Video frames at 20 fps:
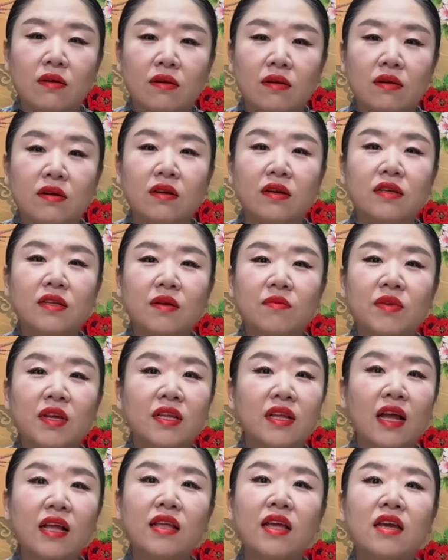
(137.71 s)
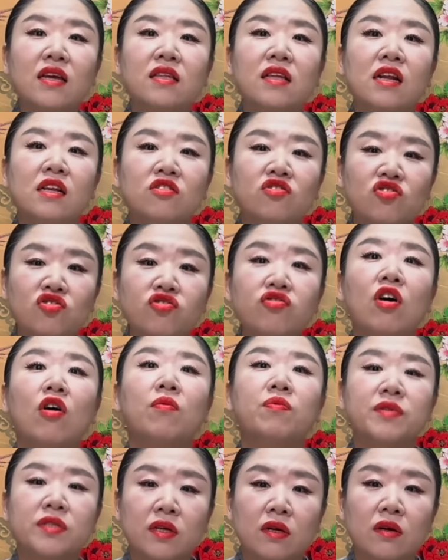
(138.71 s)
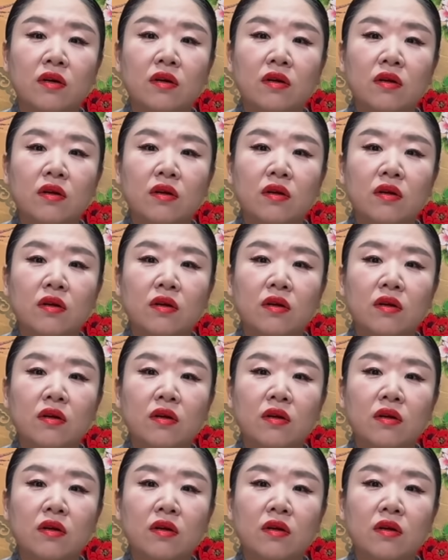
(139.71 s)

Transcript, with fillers: 그렇기 때문에 탄핵이 될 수가 없어.